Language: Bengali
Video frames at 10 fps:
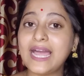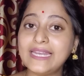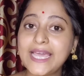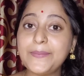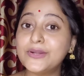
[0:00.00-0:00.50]

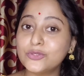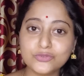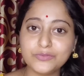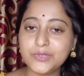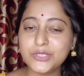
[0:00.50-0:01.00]
কালকে আবার
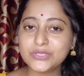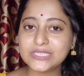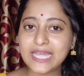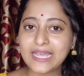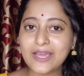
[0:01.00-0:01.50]
নতুন
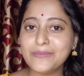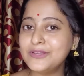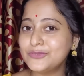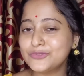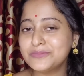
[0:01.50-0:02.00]
ভিডিওতে দেখা
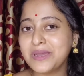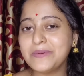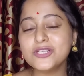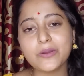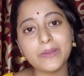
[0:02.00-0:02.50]
হবে
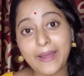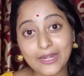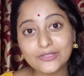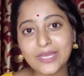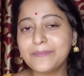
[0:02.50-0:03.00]
নতুনভাবে সবাই
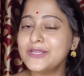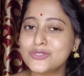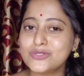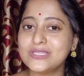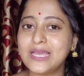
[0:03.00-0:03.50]
ভালো থাকবে
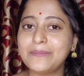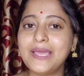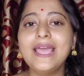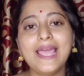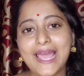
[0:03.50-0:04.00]
সুস্থ থাকবে